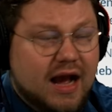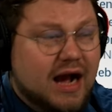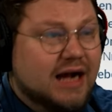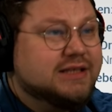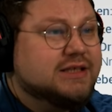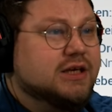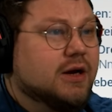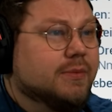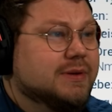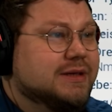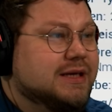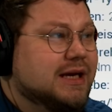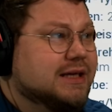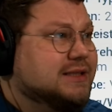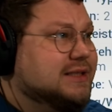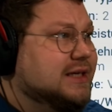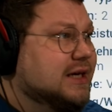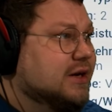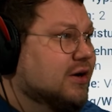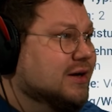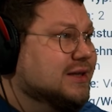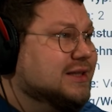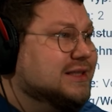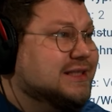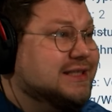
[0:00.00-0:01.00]
Als ob ich jetzt hier
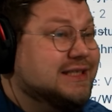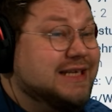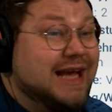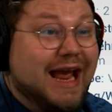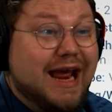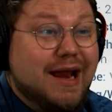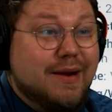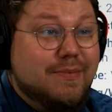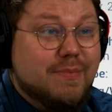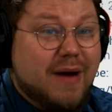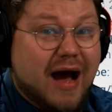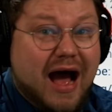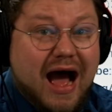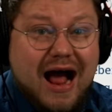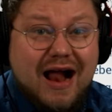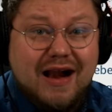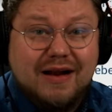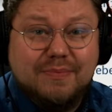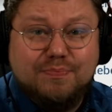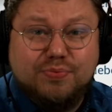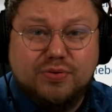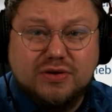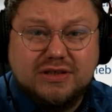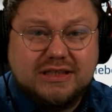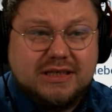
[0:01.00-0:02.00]
noch 10 Mal
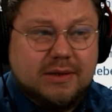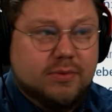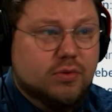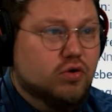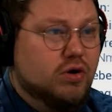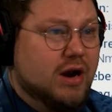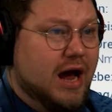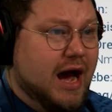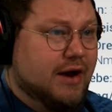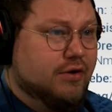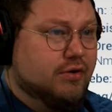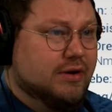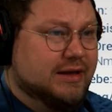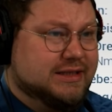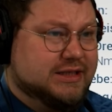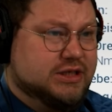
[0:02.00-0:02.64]
Bussimulator